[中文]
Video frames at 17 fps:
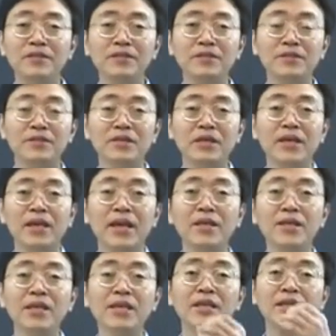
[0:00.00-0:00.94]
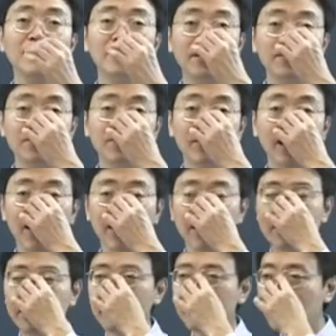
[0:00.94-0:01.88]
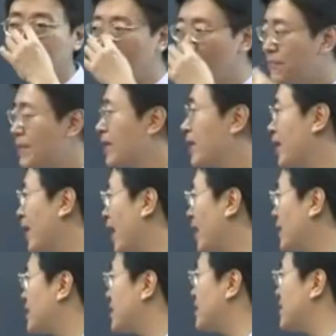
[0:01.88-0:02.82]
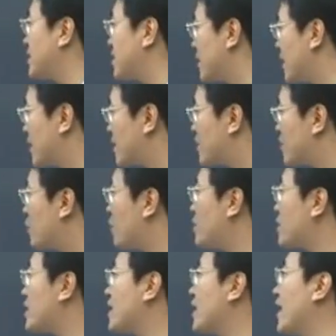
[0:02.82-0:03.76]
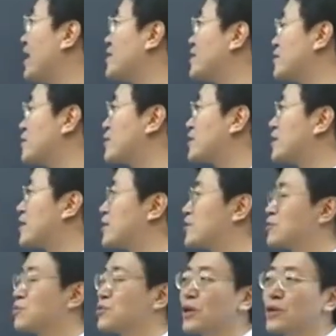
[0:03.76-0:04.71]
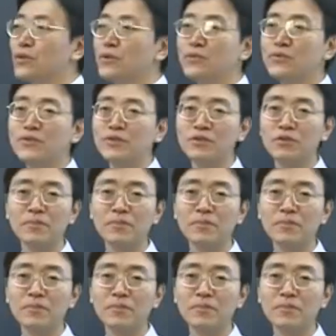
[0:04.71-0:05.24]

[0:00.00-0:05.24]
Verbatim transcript: 就是可以看成一体字了，搭配、含义呃都一样，就是这个重要的动词。